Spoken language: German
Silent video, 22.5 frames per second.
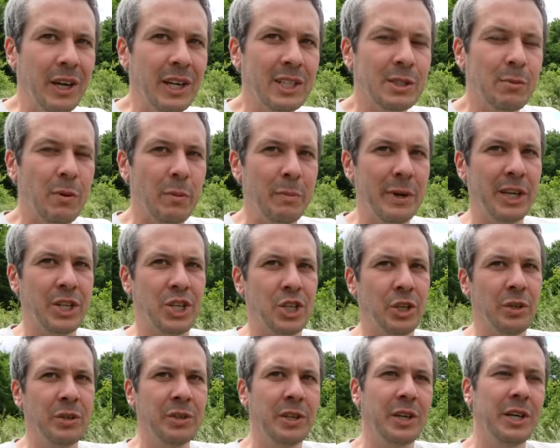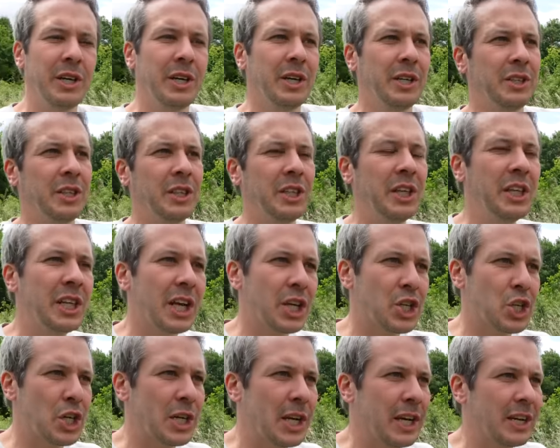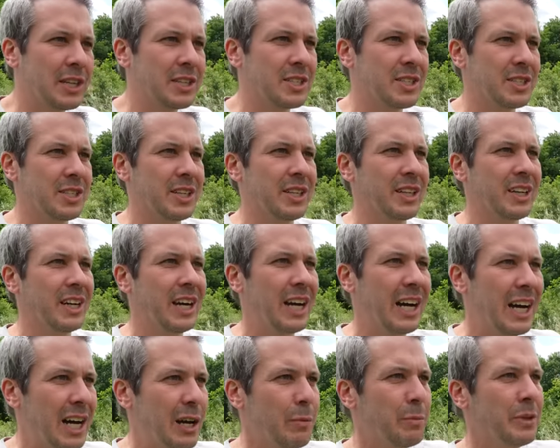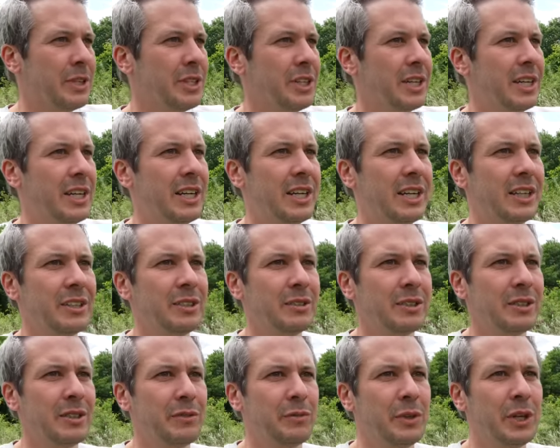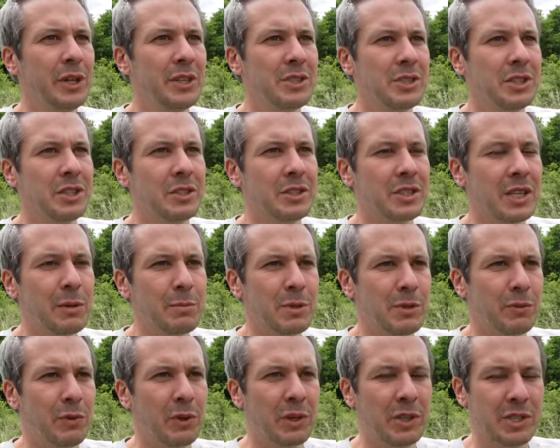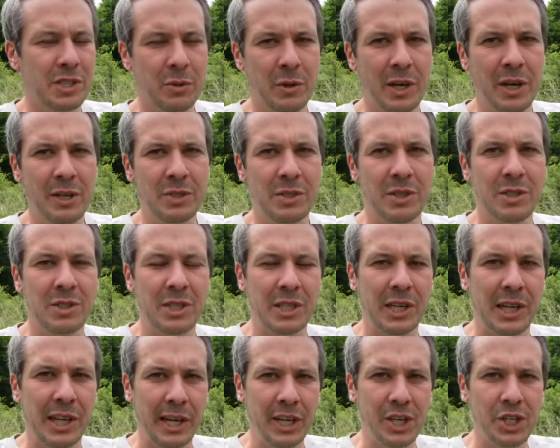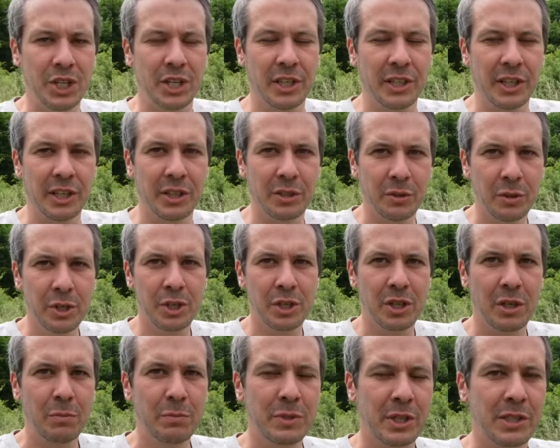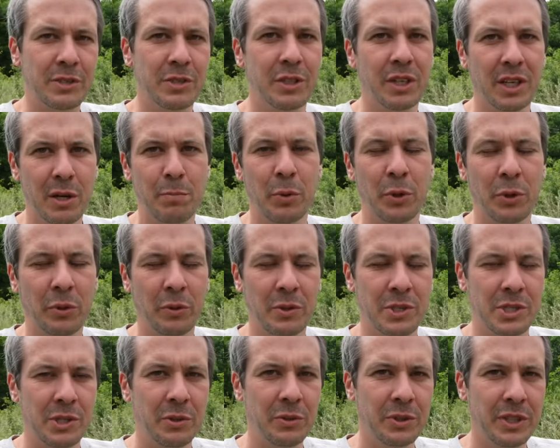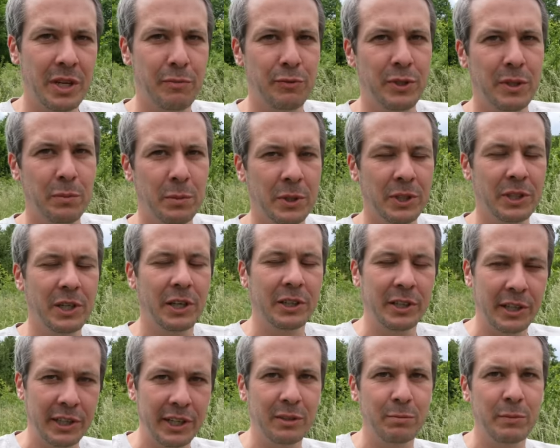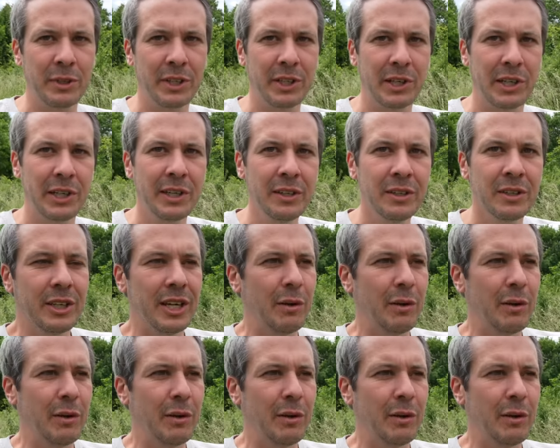Ja, also man merkt schon, äh, die Niederschlags Jahre wirken sich in demzufolge so aus, dass der Laich gar nicht durchkommt. Also die Reproduktion der Amphibien kann gar nicht mehr gelingen.